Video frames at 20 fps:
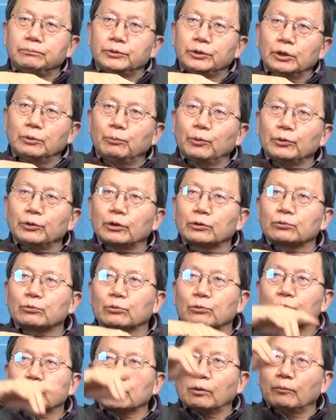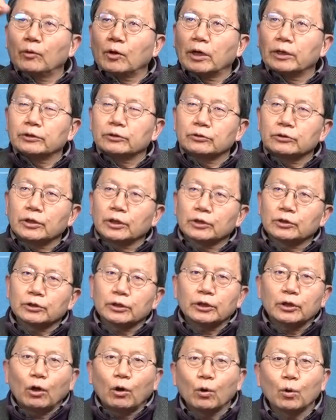일본 열도를 넘어갔는데
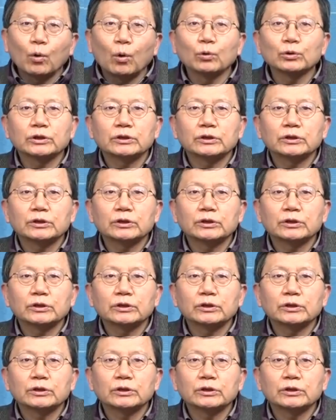그게 영공